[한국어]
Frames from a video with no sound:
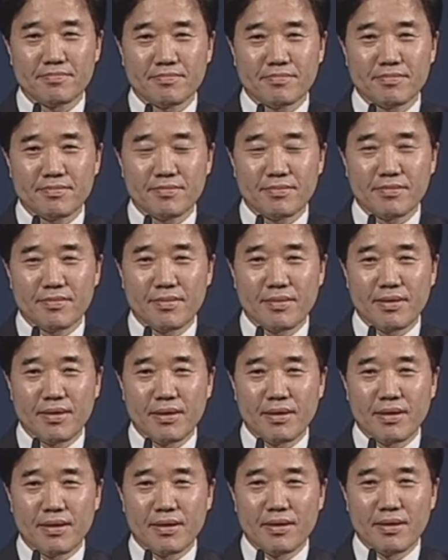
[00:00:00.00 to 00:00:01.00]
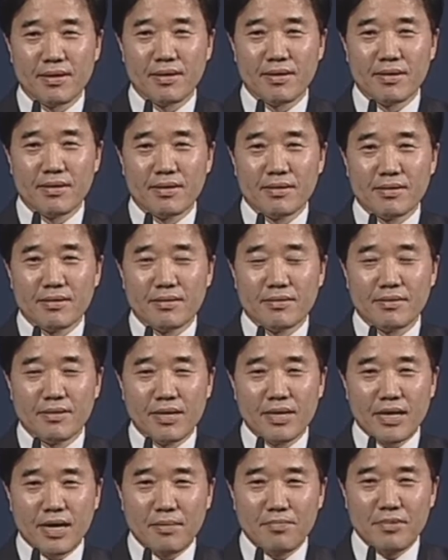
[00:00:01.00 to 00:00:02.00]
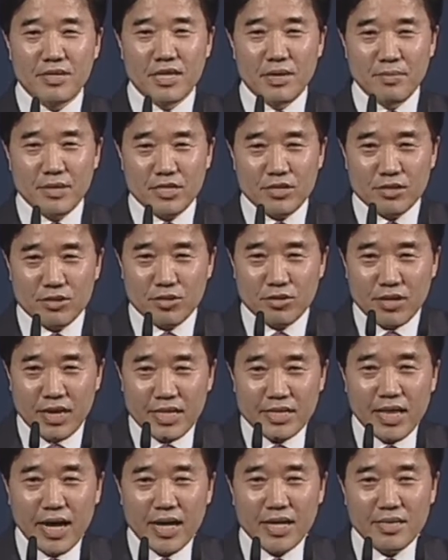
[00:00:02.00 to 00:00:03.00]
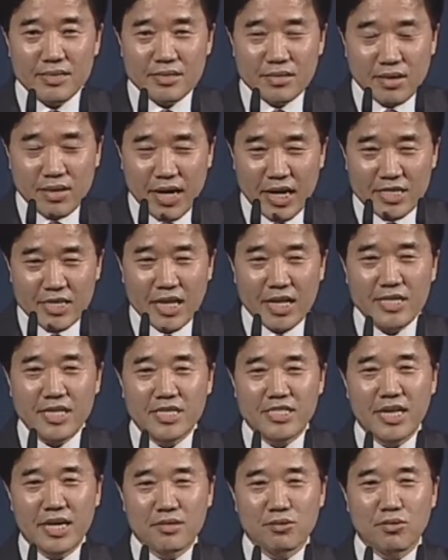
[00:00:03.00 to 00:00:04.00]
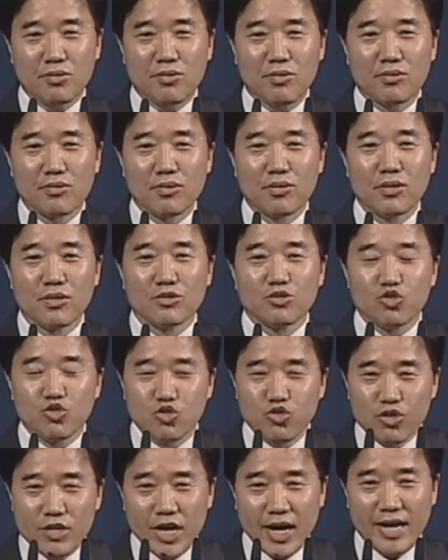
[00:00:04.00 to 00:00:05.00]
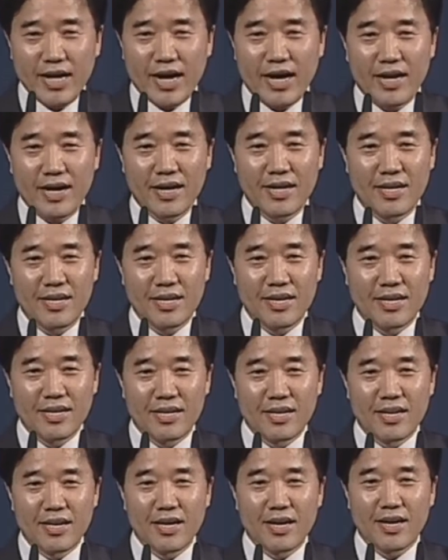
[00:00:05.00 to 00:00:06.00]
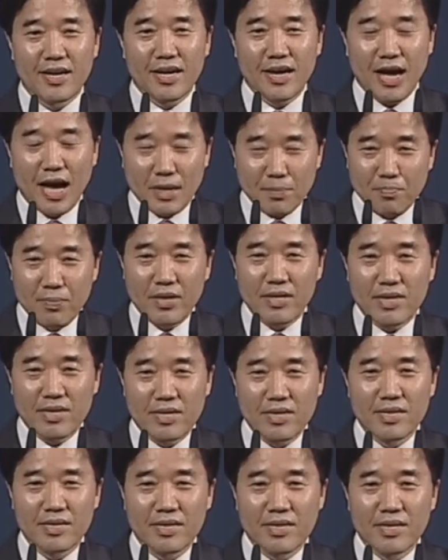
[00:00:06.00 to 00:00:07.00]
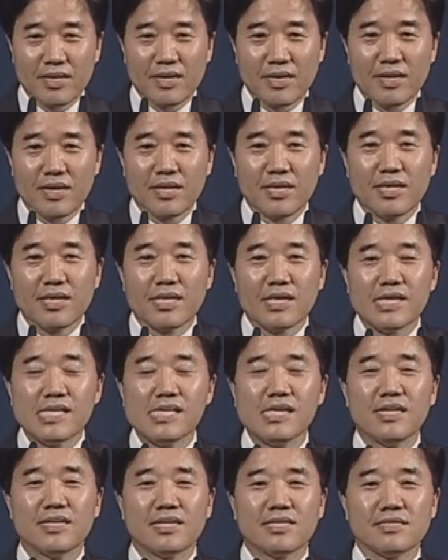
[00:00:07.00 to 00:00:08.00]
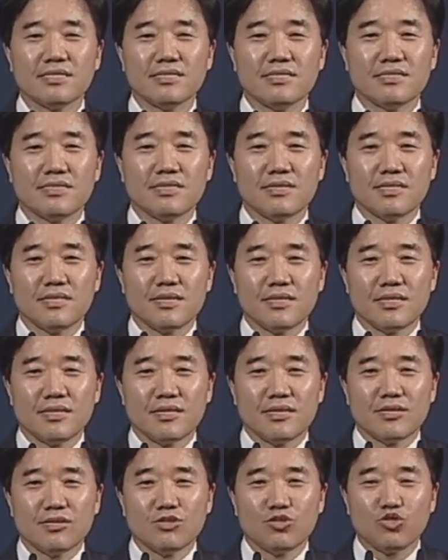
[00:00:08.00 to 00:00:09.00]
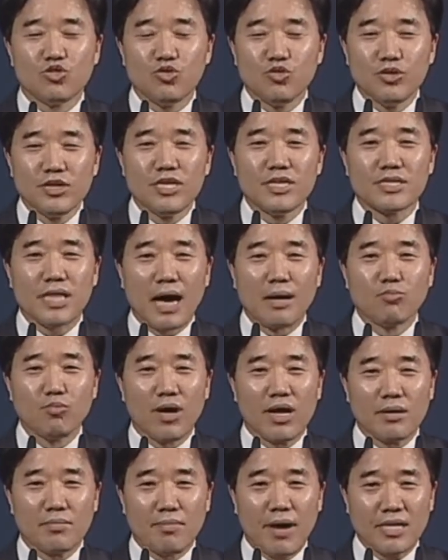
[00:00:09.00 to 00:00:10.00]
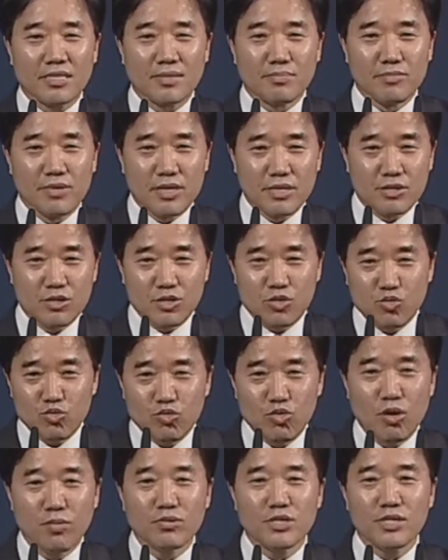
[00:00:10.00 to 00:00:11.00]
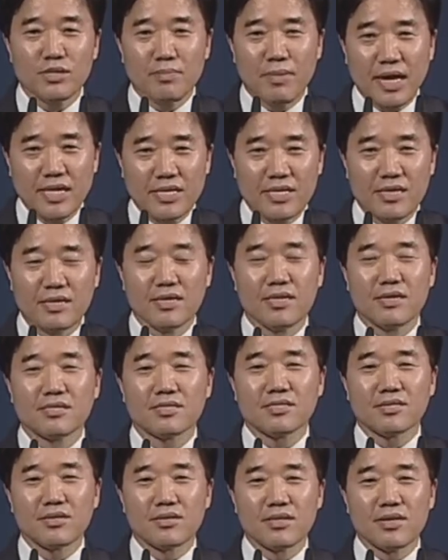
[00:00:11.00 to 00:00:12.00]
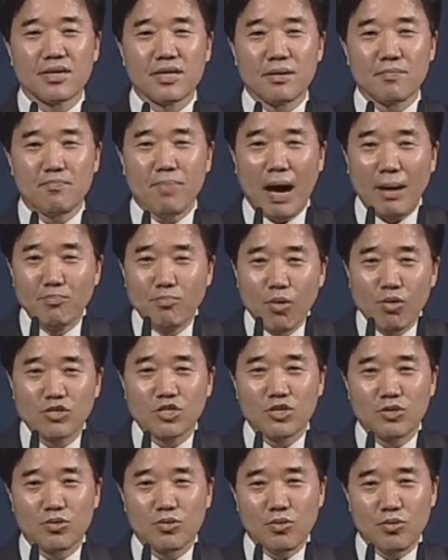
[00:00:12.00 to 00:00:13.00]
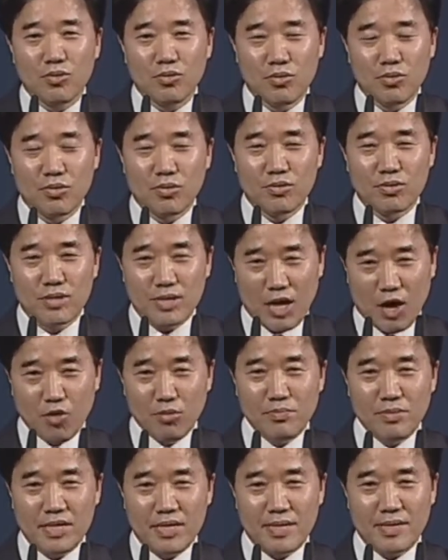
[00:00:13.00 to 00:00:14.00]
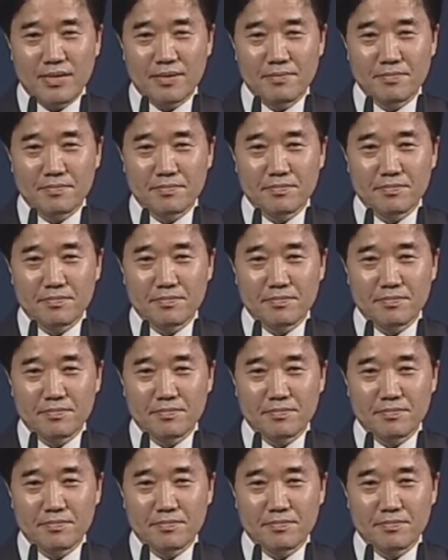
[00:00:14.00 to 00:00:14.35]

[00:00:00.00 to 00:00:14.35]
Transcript: 음. 너희가 믿음에서 떠난 자가, 떠난 자가 되지 않도록 주의하라. 각별히 이런 주의를 당부하는 말씀들이 수도 없이 많이 성경에 반복적으로 나옵니다.